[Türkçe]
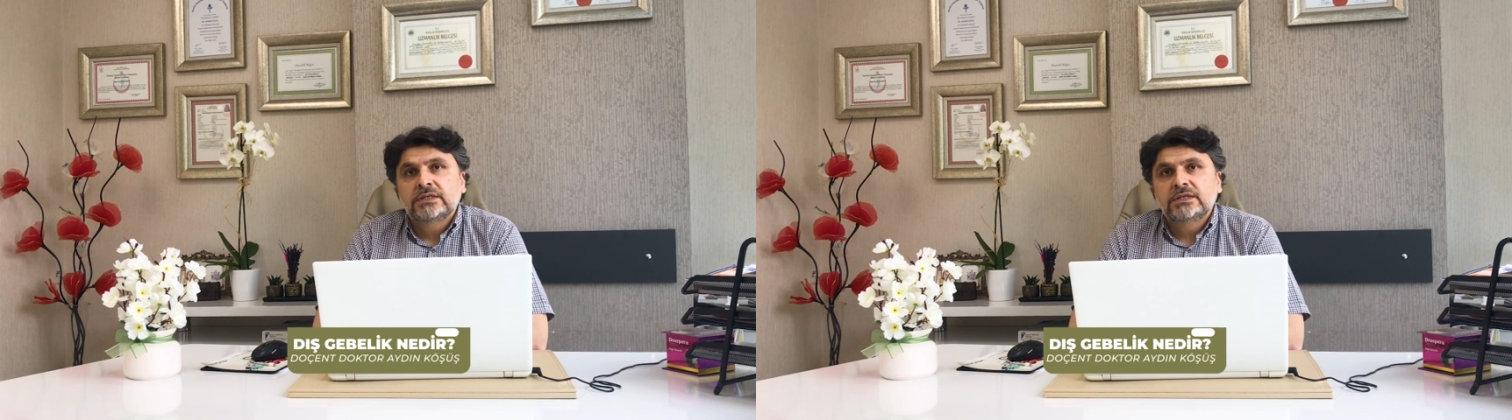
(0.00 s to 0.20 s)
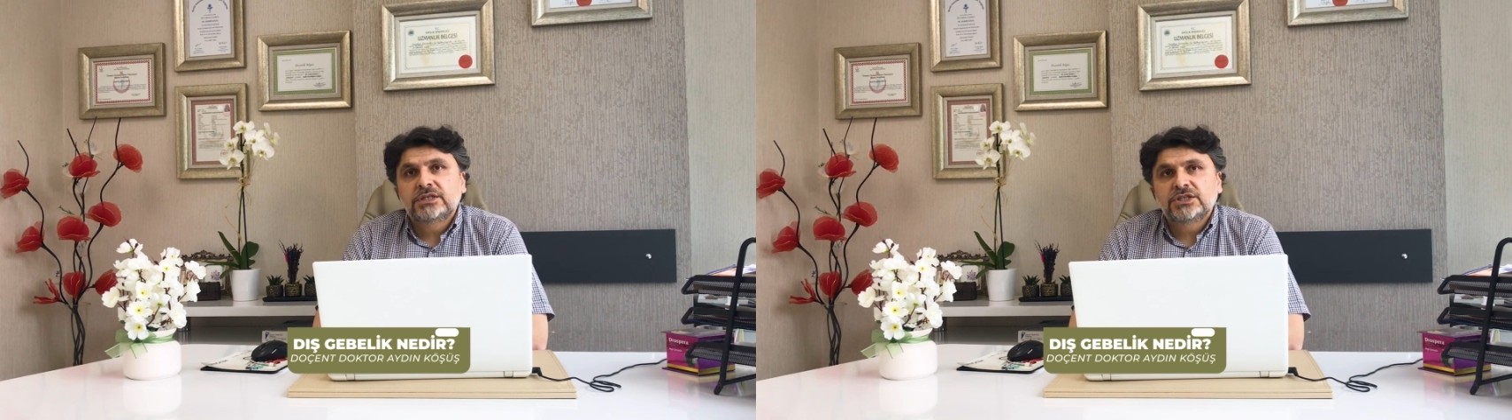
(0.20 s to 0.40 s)

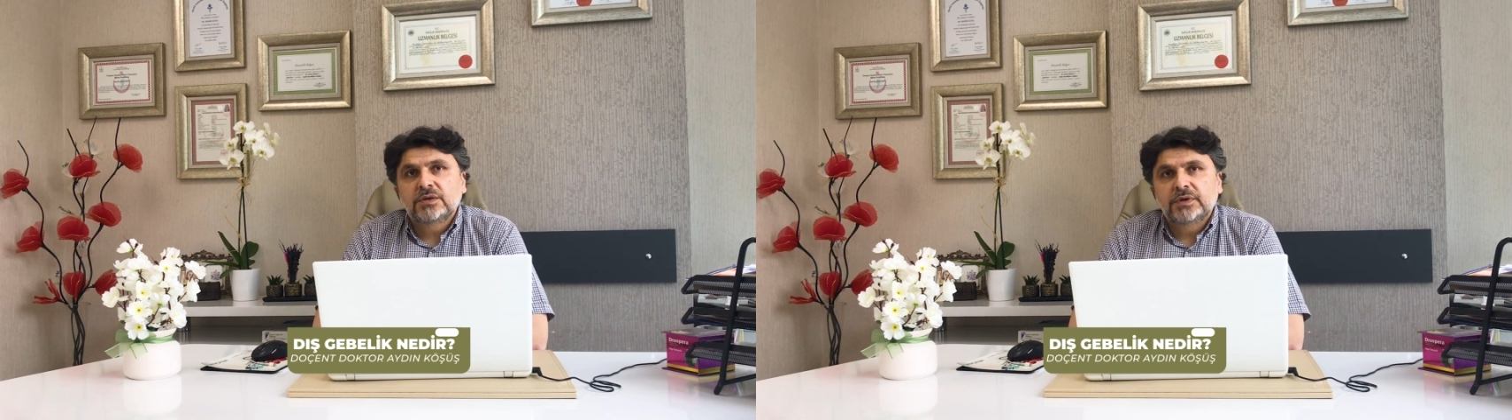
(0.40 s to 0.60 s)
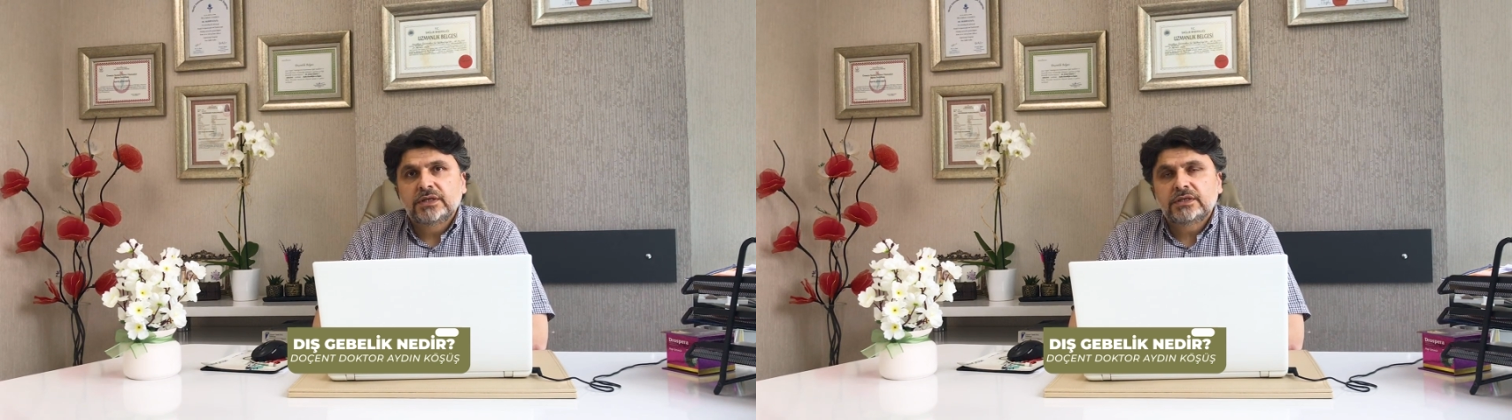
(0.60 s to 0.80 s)
Dış
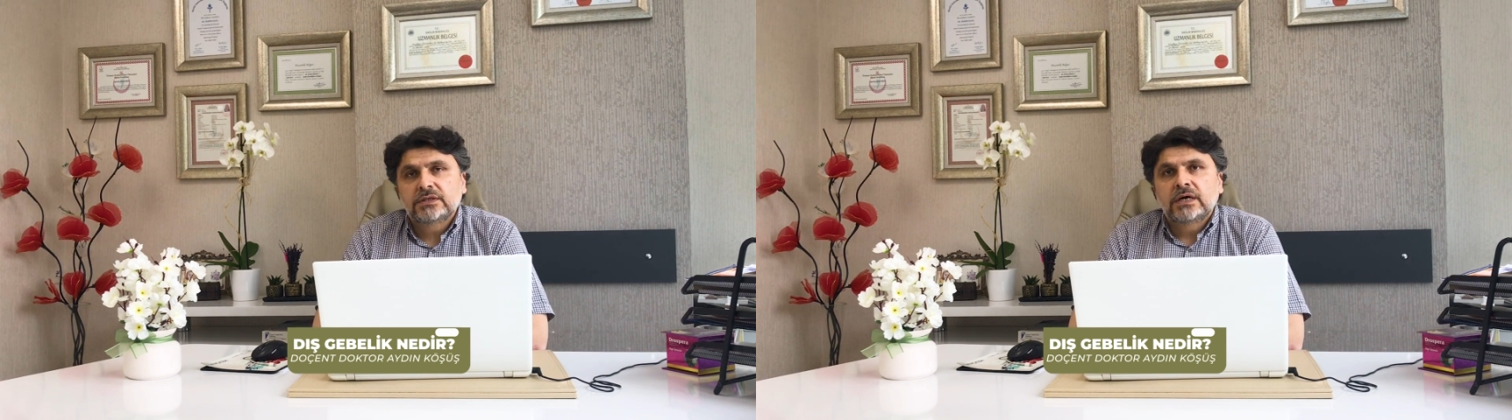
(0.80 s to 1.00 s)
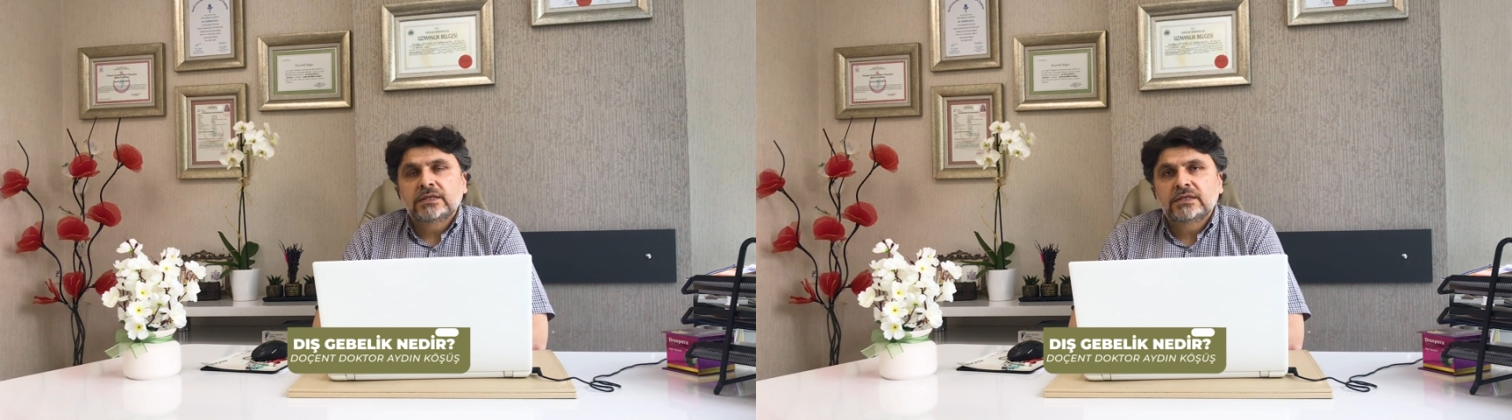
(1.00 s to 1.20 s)
gebelik
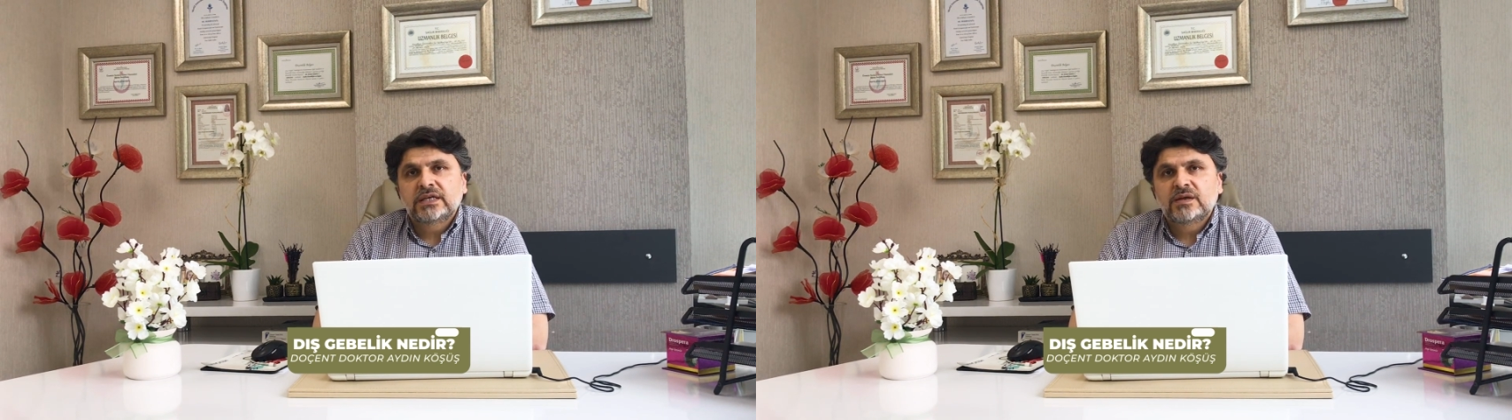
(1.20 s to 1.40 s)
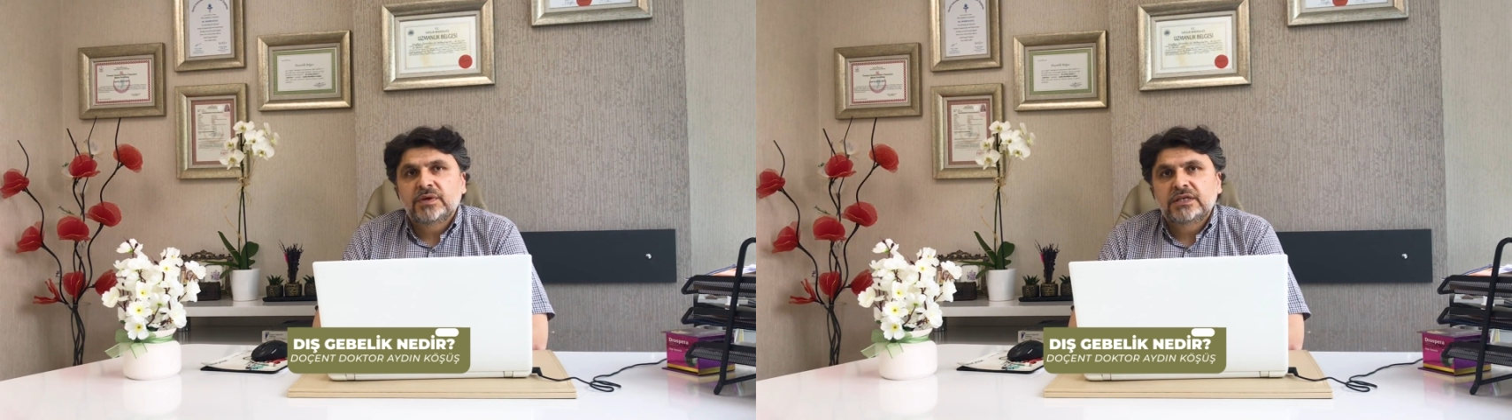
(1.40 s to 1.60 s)
adında
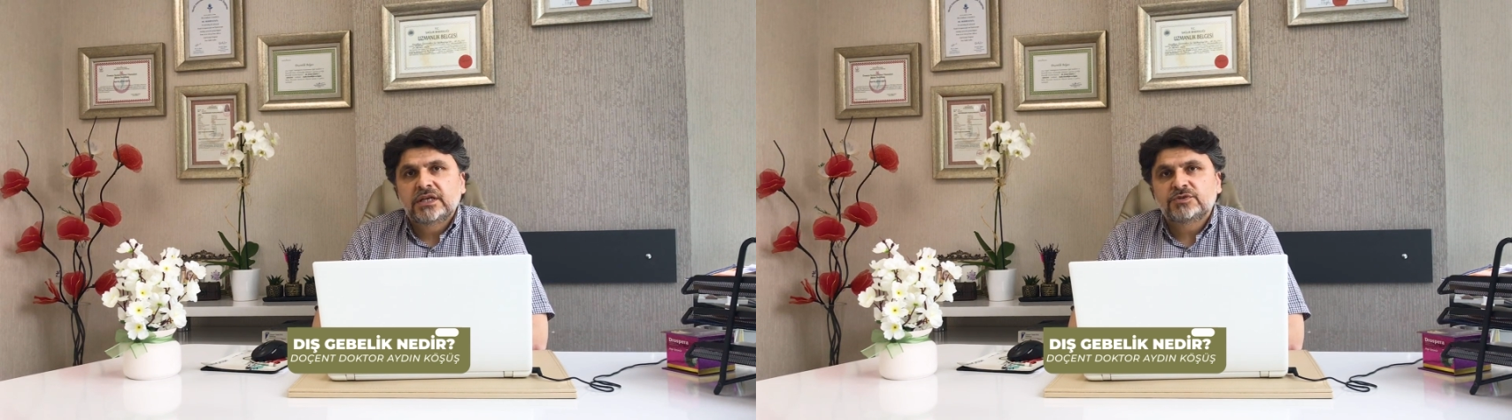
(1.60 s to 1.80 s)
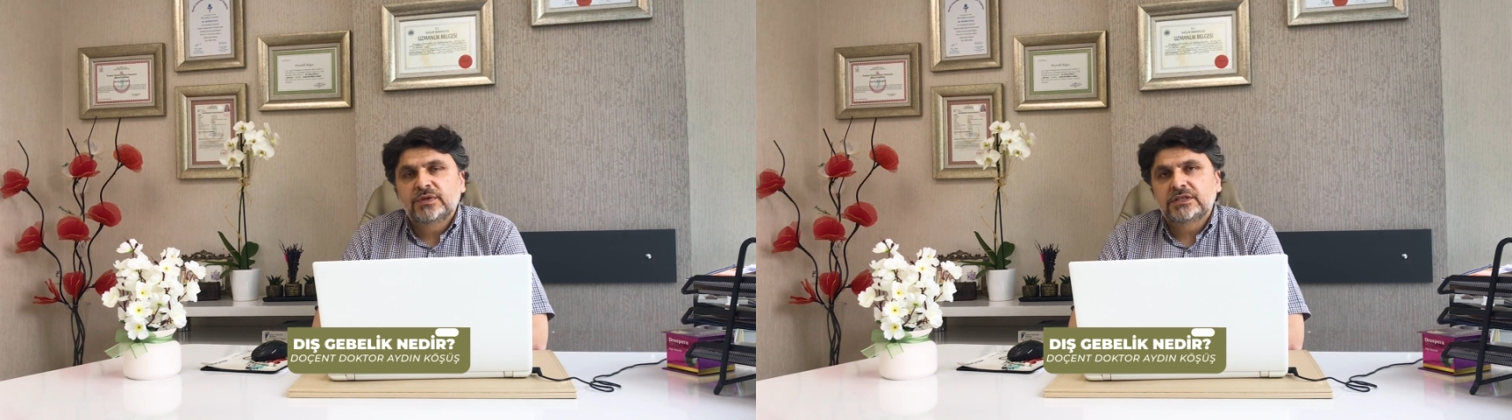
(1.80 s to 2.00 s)
gebelik
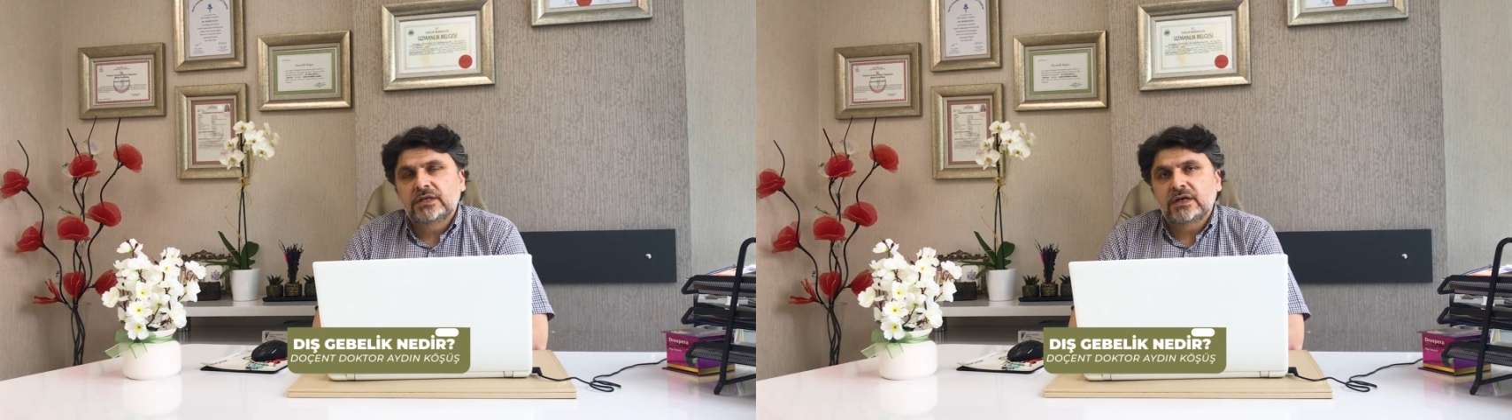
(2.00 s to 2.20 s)
geçmesine